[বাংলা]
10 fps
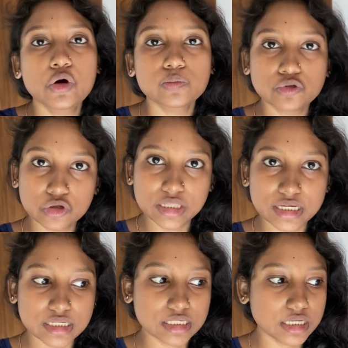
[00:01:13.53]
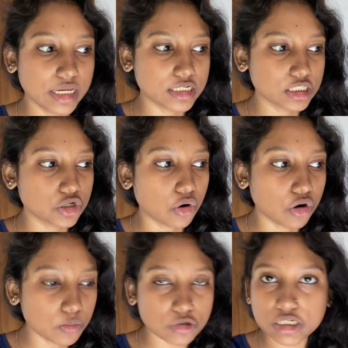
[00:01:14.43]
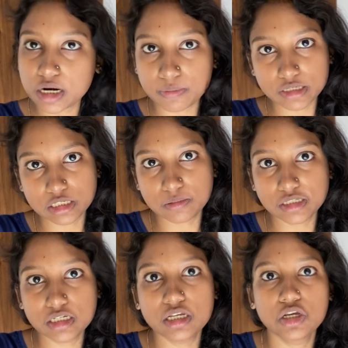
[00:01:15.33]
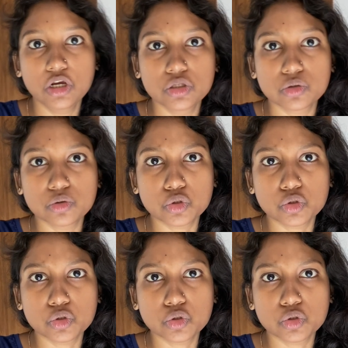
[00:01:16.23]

পুজো দিয়ে এসেছি এসেছি অলমোস্ট সাড়ে পাঁচটা বাজে তো